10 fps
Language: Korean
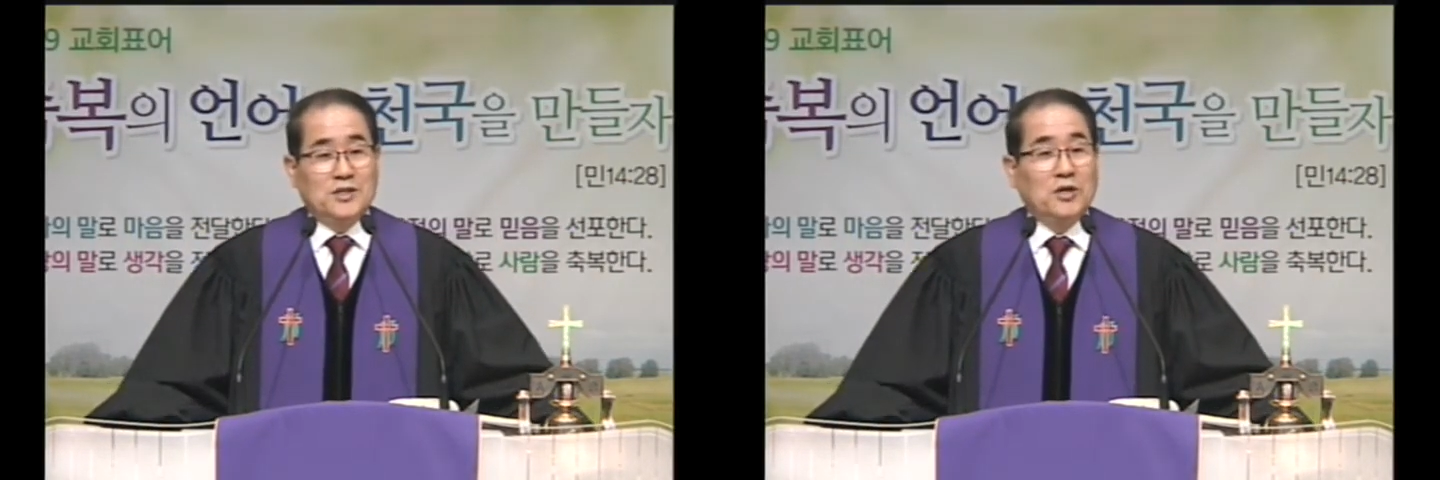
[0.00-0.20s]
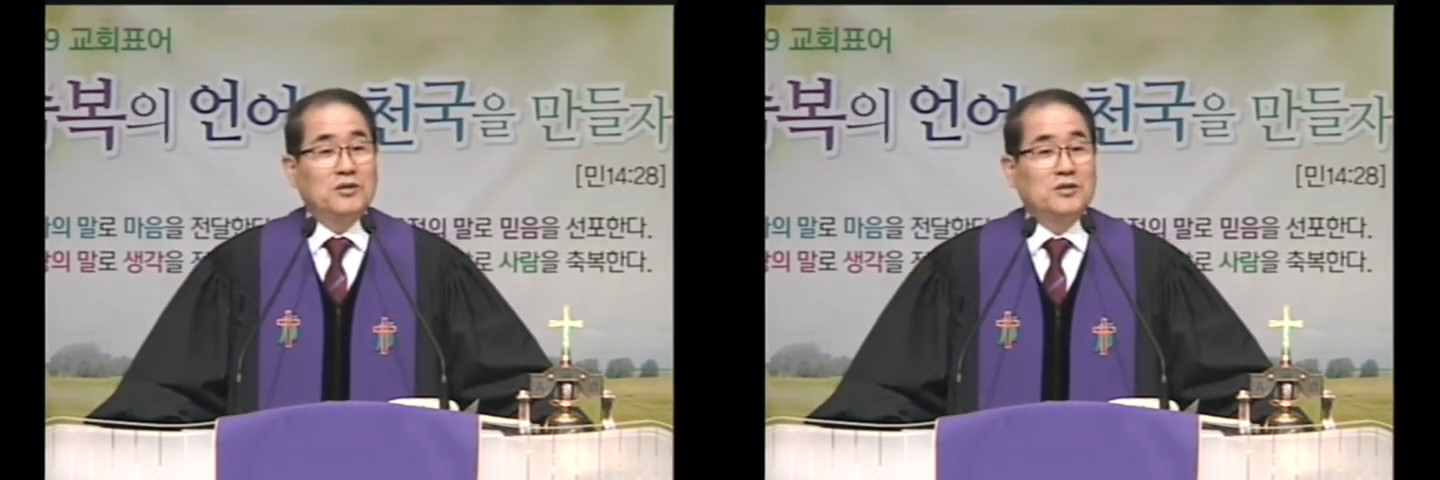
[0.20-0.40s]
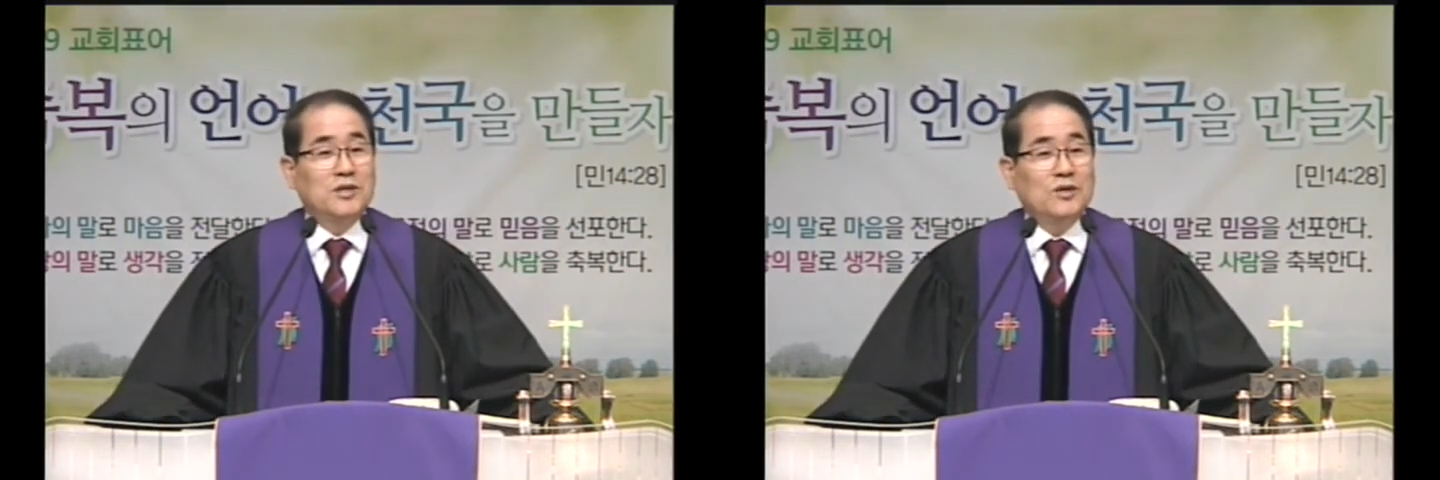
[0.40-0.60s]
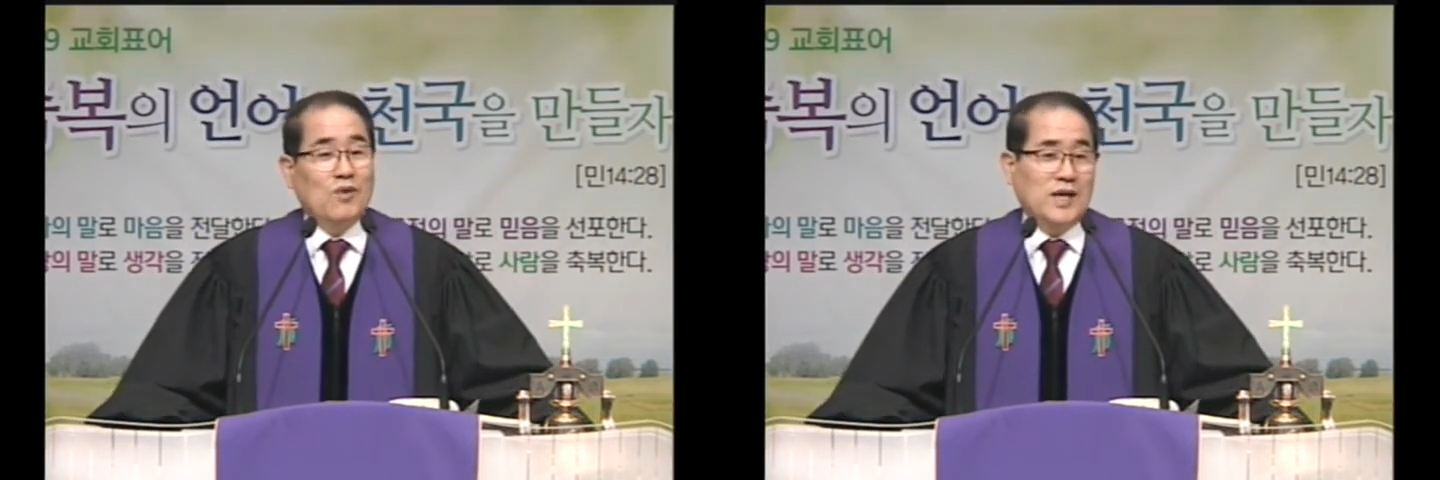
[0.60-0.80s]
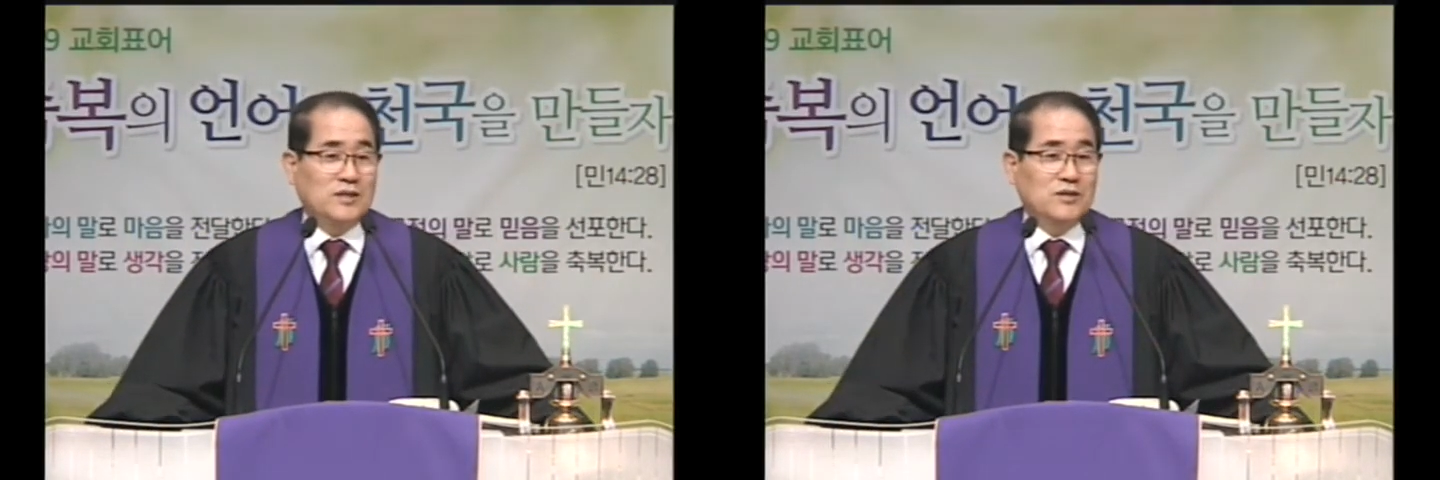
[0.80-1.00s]
적들이
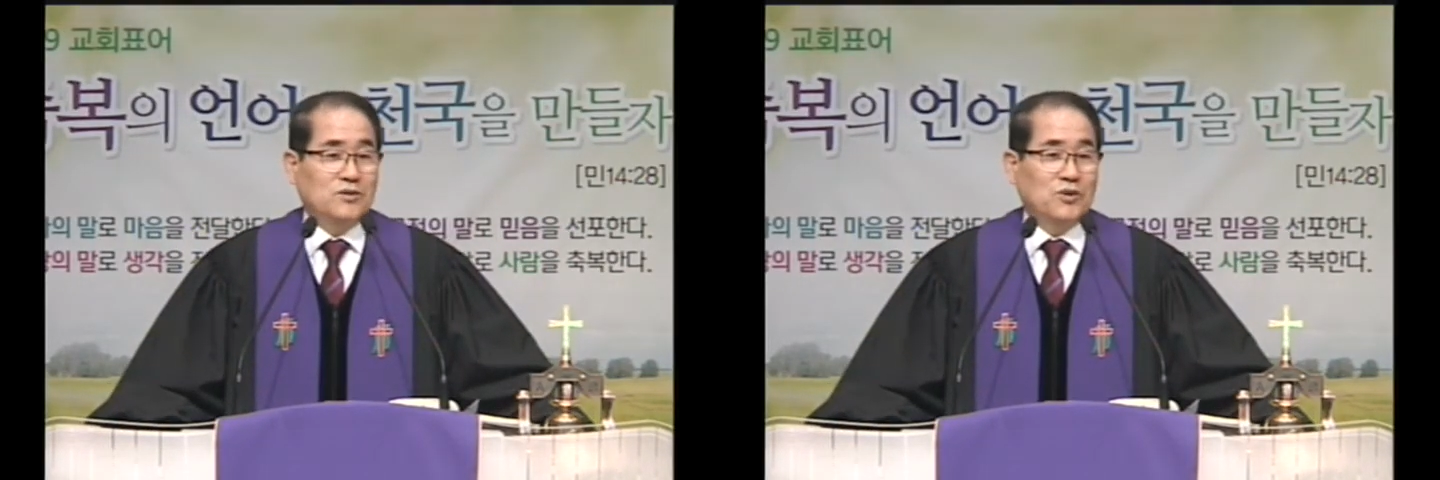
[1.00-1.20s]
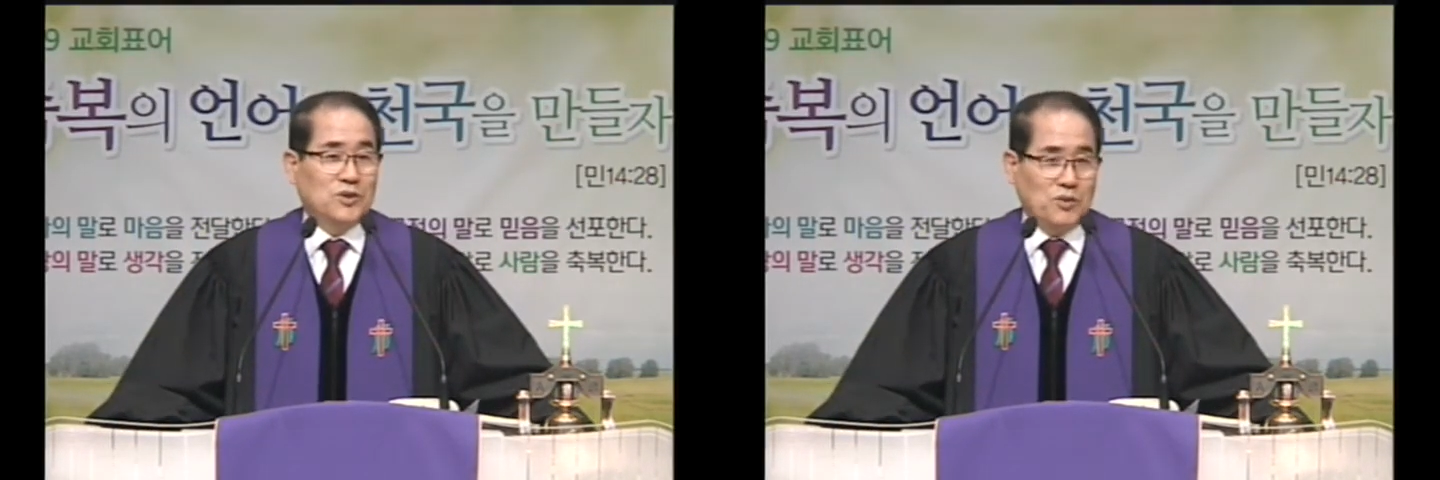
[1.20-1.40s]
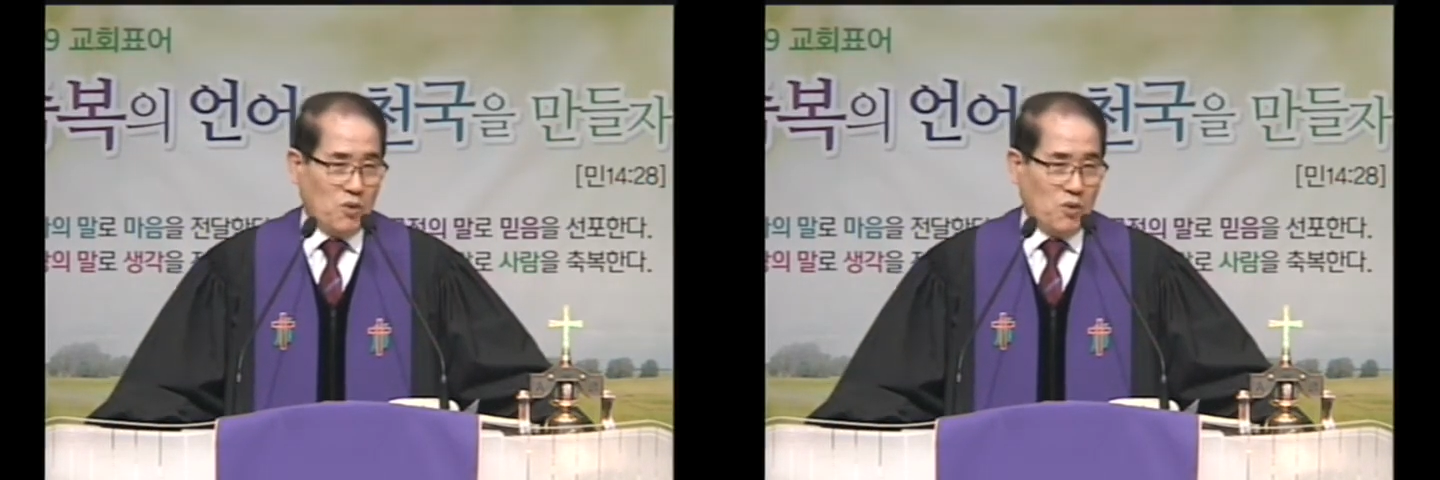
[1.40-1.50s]
와서 그곳을